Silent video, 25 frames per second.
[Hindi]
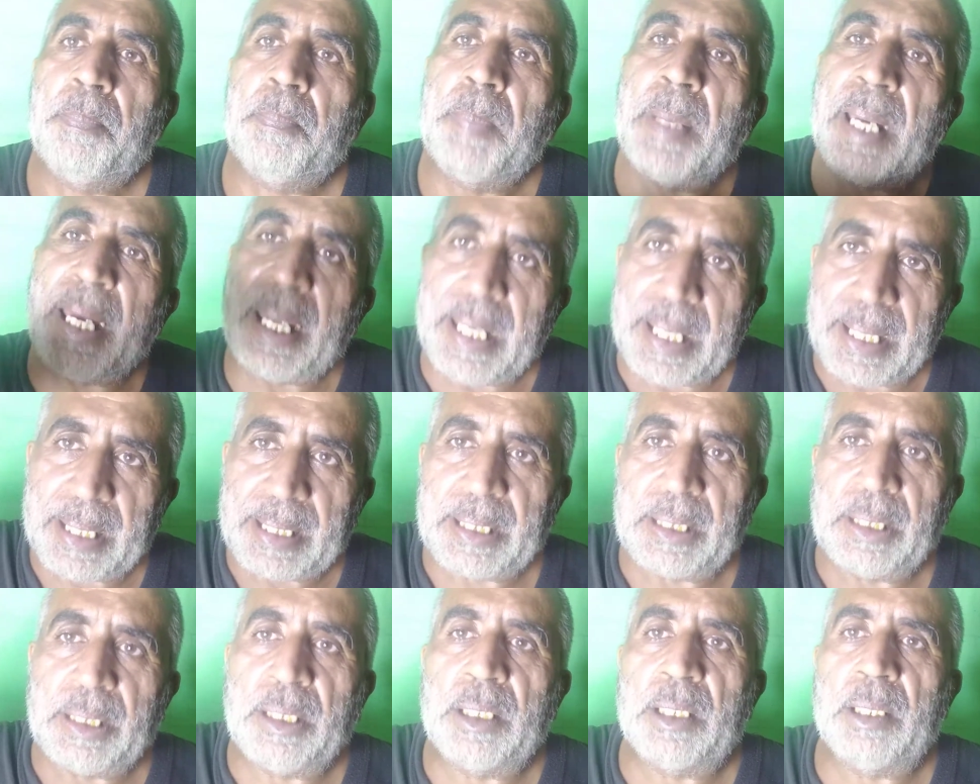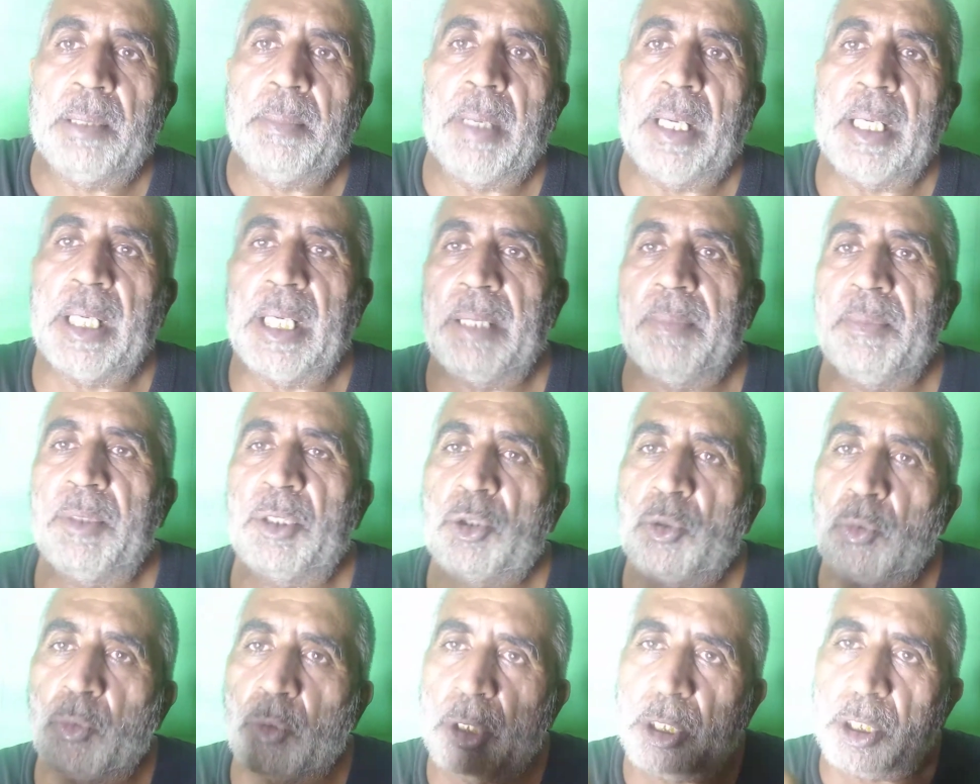पहले किसी ज़माने में
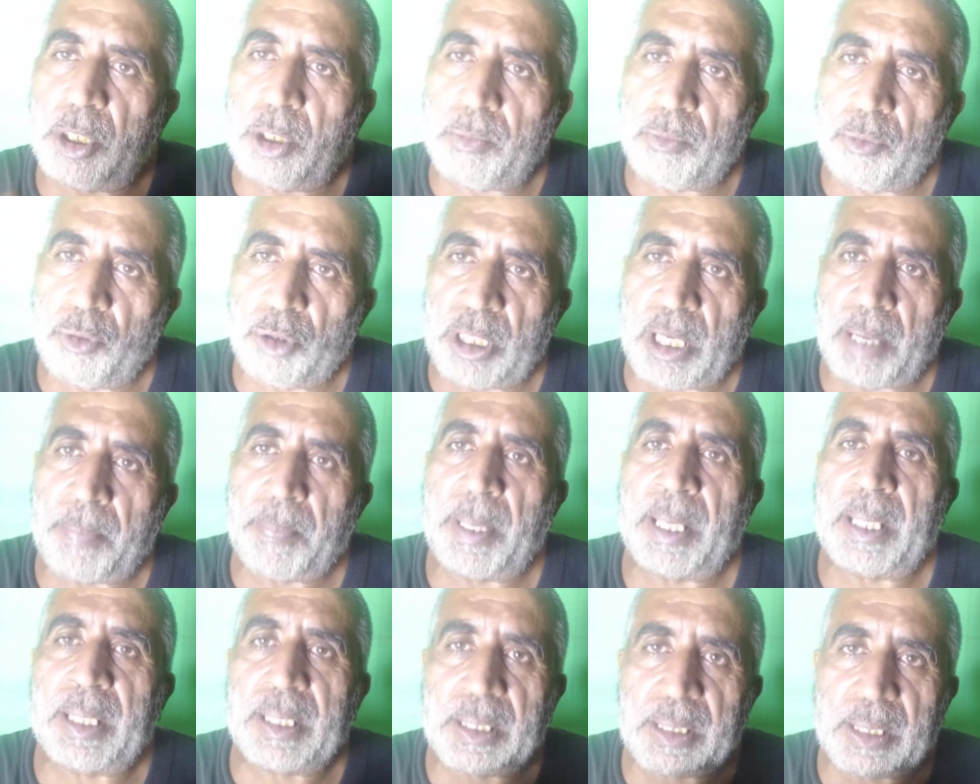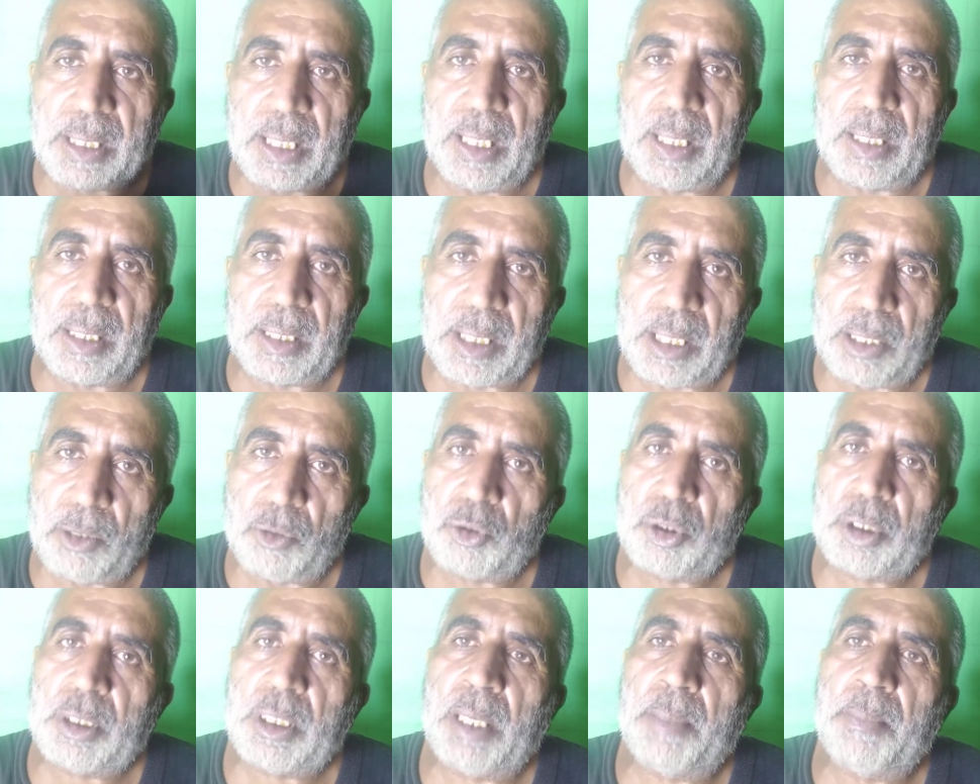सुन्नी जमहूरिया पाकिस्तान था
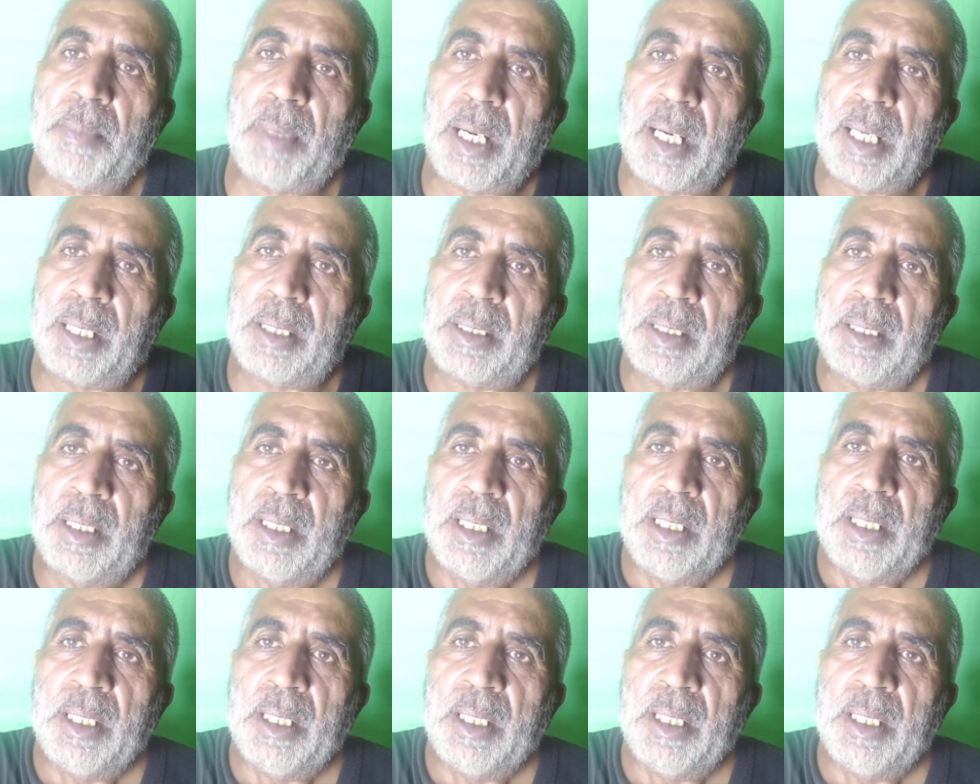उसके बाद आ,